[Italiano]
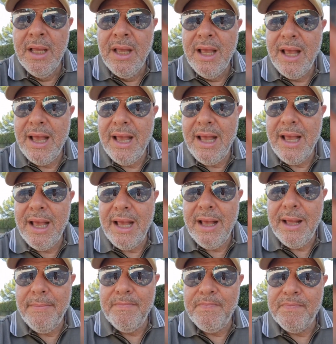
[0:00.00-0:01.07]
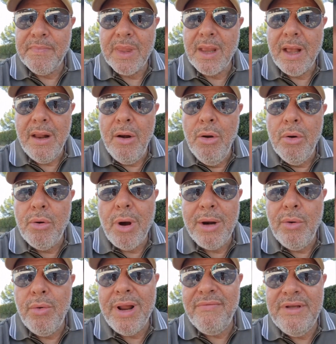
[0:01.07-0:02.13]
eh, loro
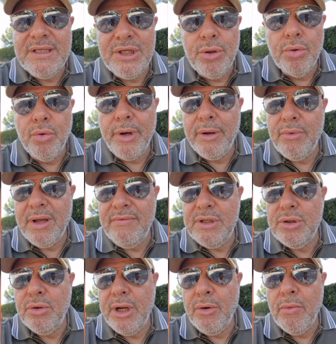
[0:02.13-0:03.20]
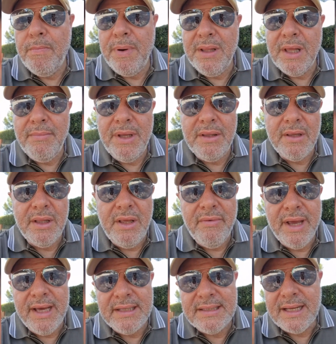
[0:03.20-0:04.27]
hanno una visione, una visione completamente
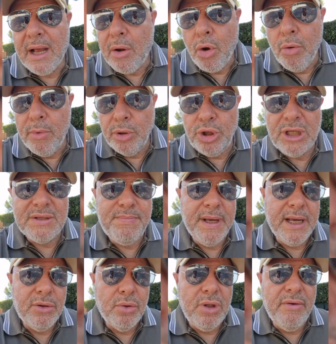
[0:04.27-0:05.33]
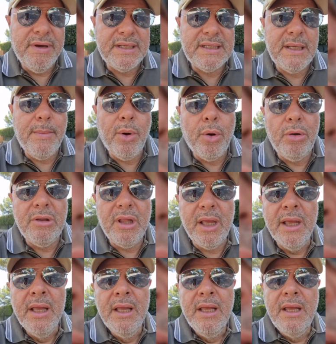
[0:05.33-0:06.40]
diversa, come ho già spiegato diverse volte,
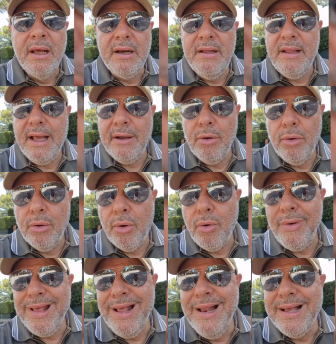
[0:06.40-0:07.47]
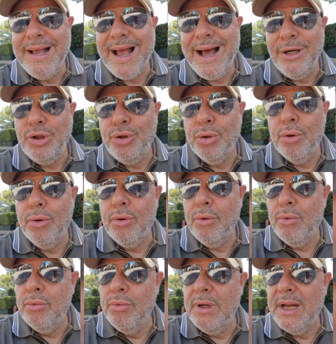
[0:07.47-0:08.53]
ritengono il calcio
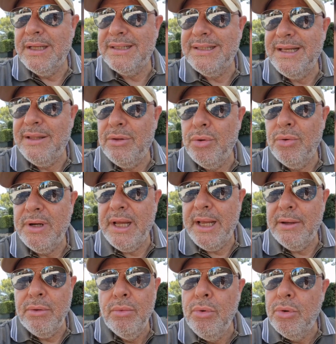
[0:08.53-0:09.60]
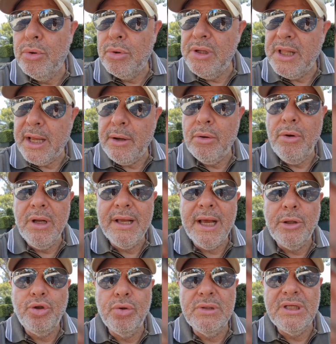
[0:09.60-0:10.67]
un settore, non ritengono il
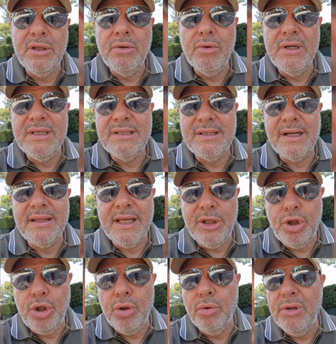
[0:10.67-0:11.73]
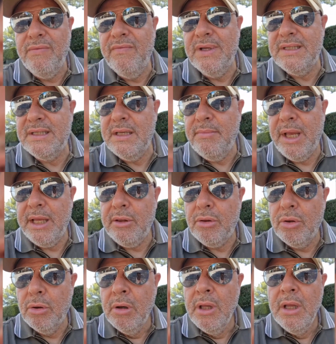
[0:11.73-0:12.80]
calcio un settore strategico di investimento